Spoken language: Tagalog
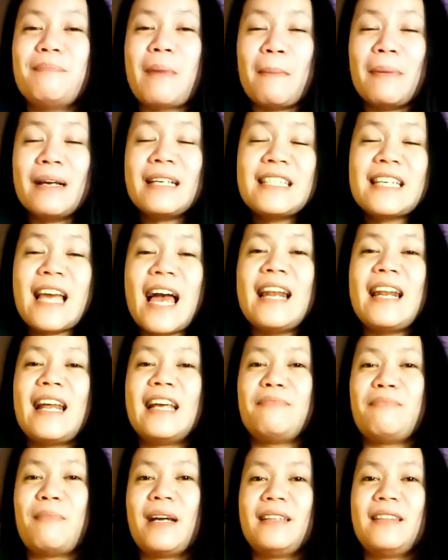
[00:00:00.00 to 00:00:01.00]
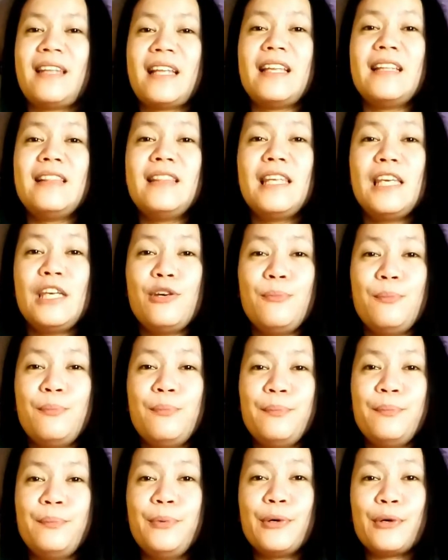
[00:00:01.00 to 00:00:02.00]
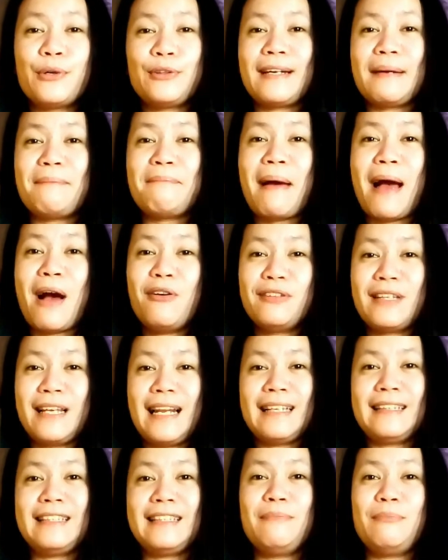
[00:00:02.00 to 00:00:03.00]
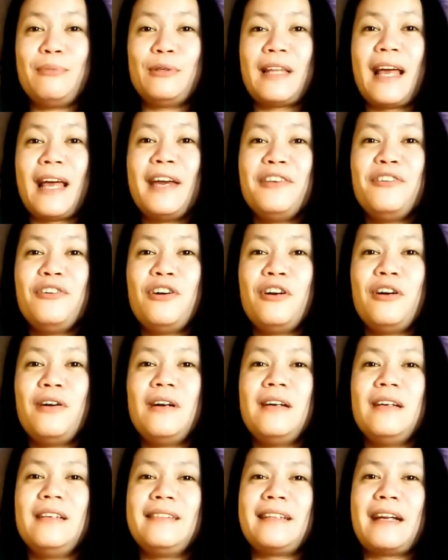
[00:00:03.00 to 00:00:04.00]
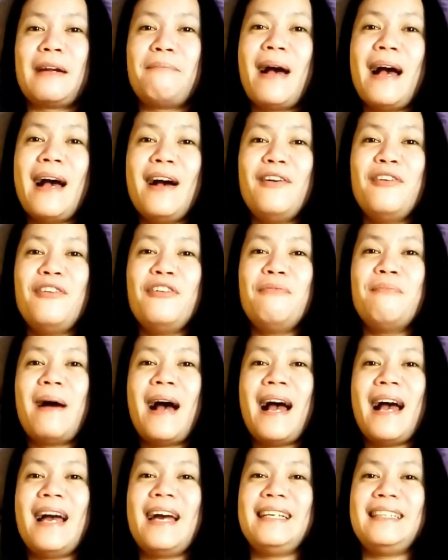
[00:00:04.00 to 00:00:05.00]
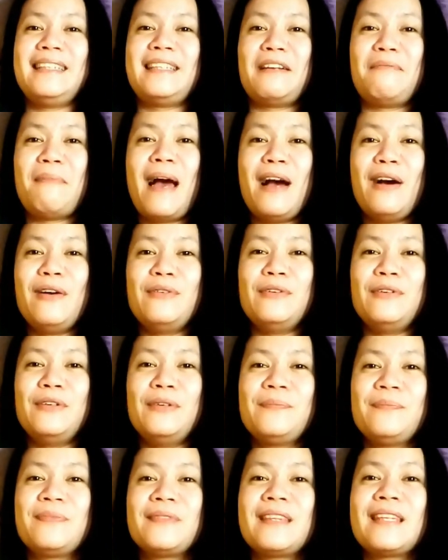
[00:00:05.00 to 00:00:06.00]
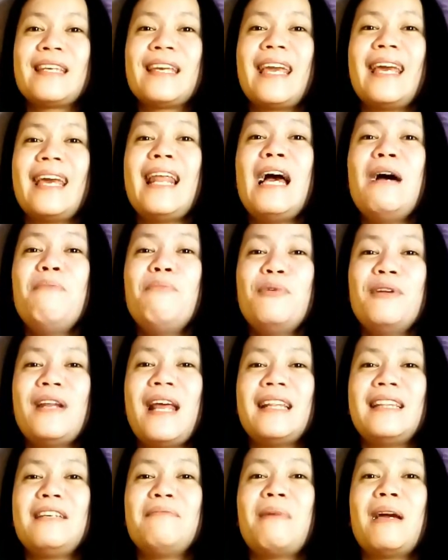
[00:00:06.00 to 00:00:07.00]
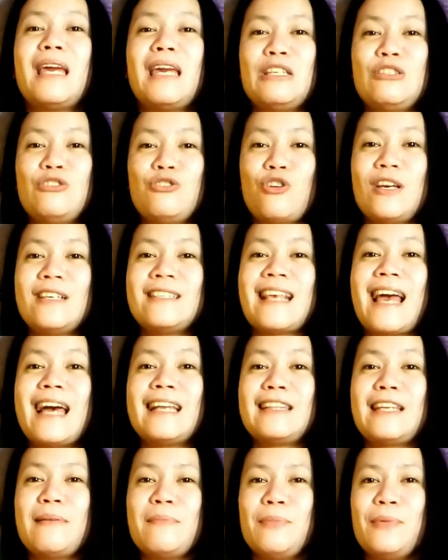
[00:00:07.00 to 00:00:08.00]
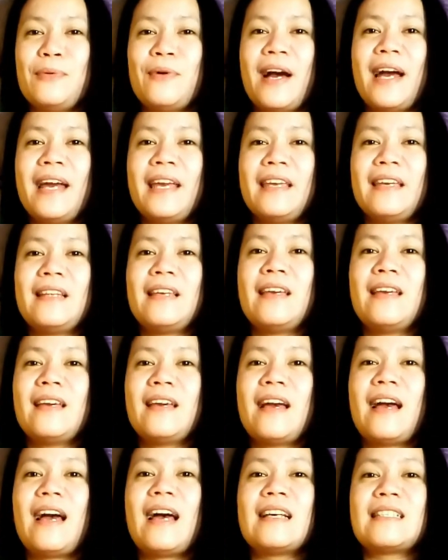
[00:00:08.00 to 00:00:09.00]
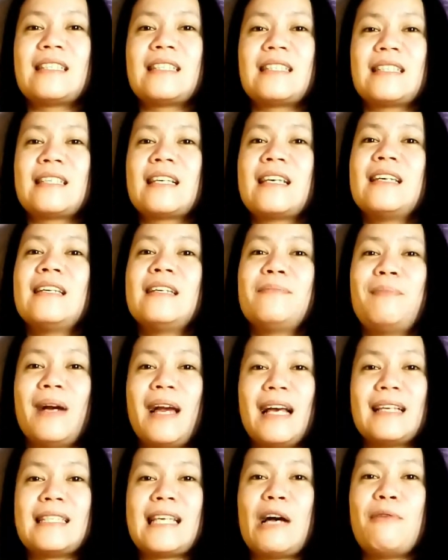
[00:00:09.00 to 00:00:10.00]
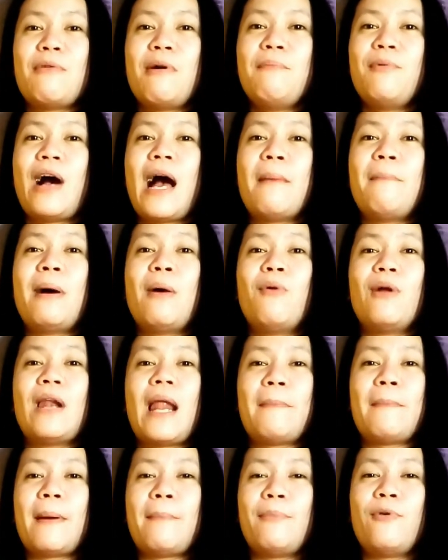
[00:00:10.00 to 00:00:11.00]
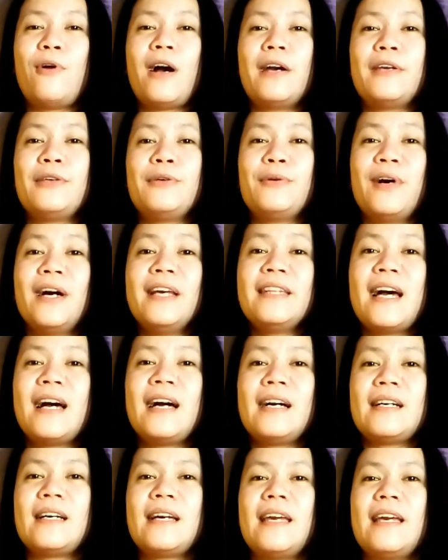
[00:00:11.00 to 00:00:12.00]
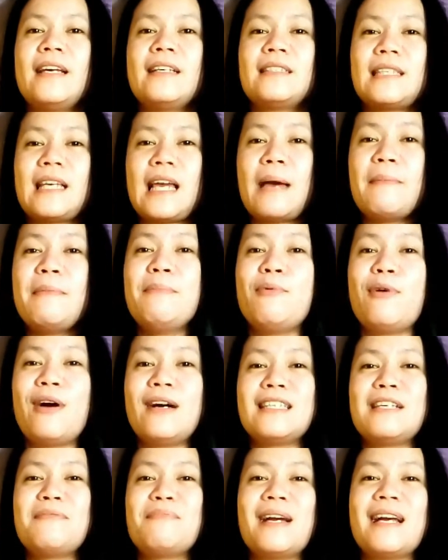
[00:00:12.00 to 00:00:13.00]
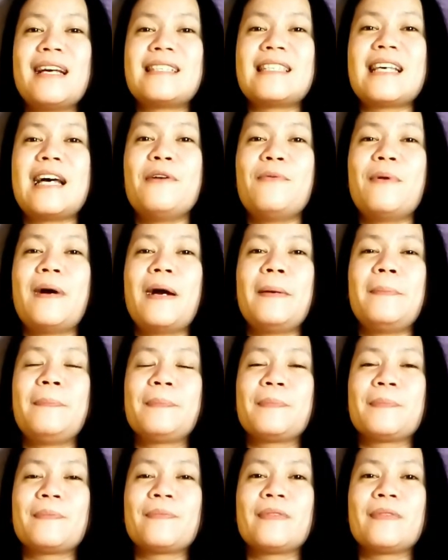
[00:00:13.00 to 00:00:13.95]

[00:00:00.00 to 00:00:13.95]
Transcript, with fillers: mamasyal at mag-date. Hindi yung puro trabaho na lang din po tayo. Trabaho, bahay, trabaho. Kailangan po natin mag-enjoy sa ating buhay. As mag-asawa po habang wala pa po kayong anak kami po kasing mag-asawa,